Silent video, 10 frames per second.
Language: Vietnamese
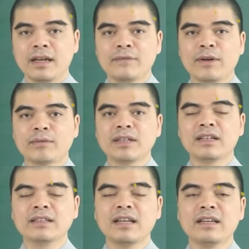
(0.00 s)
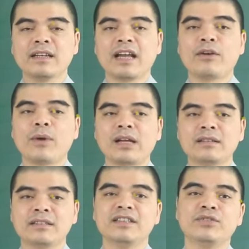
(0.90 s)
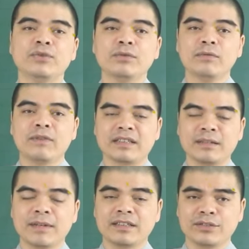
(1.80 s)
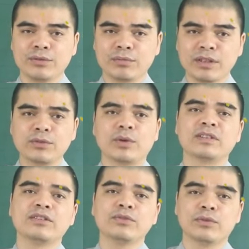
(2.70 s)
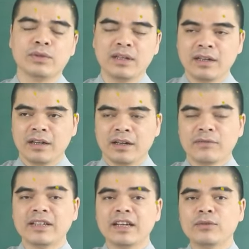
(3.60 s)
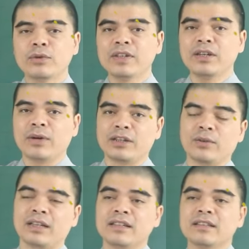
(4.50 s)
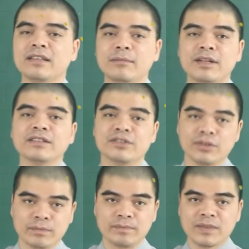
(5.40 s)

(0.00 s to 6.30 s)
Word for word: À, vòng đã được các thầy khai quang, chỉ chú và xem ngày sử dụng theo tuổi của gia chủ. Vậy nên quý vị hoàn toàn yên tâm khi sử dụng.